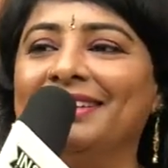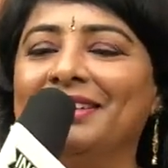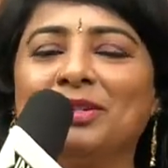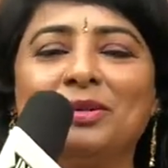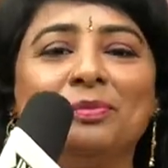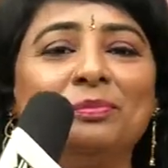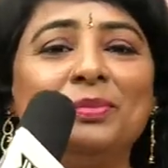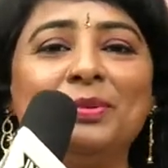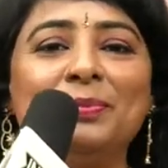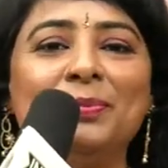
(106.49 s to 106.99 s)

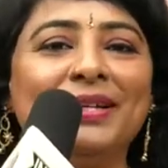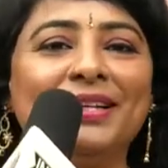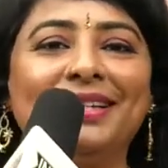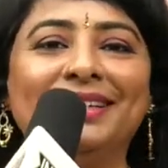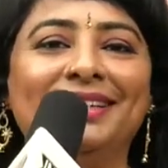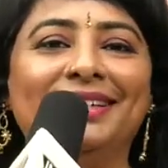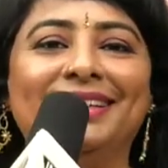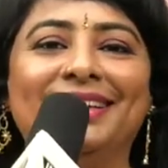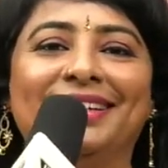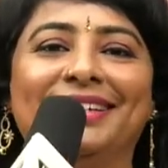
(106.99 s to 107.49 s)
ரொம்ப பேர்
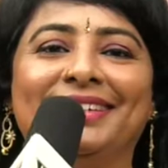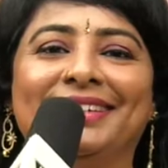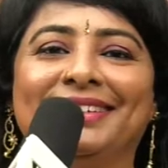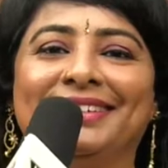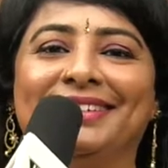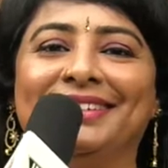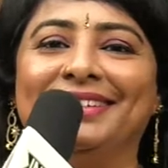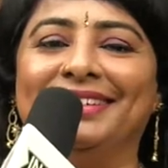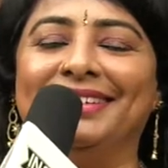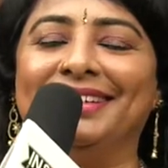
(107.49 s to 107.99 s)
இல்லை
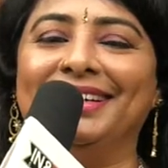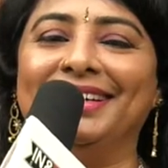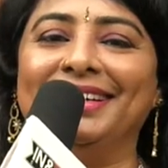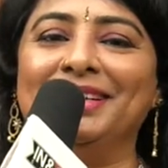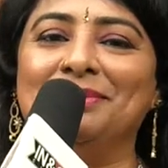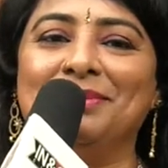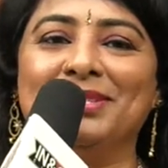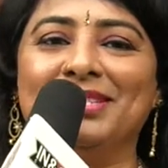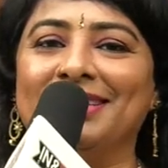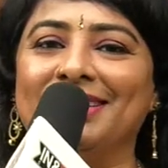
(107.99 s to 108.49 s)
லேடி
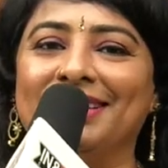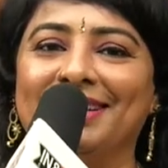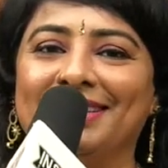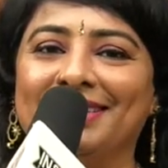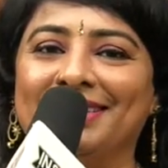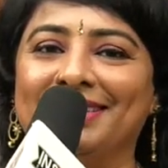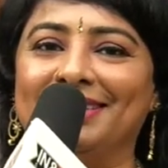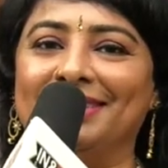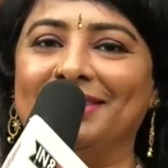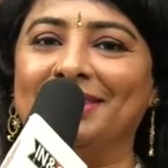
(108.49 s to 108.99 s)
மியூசிக்
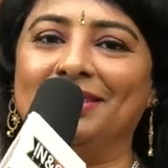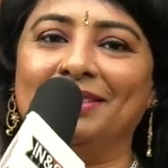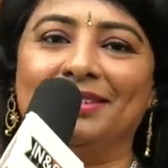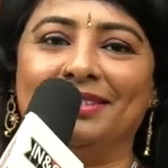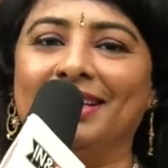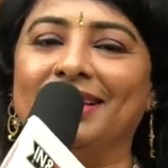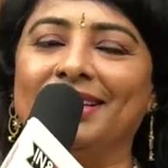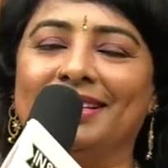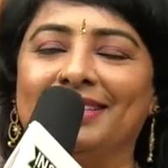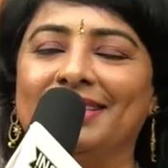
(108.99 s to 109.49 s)
டைரக்ட்
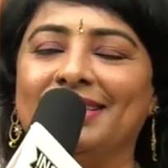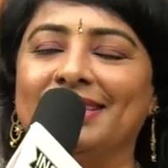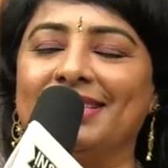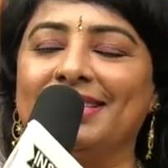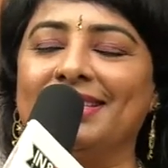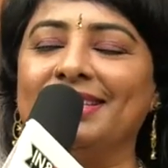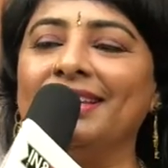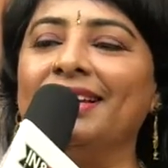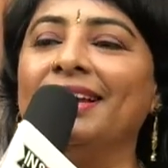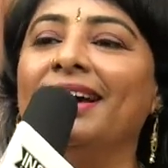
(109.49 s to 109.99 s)
டைரக்டர்ஸு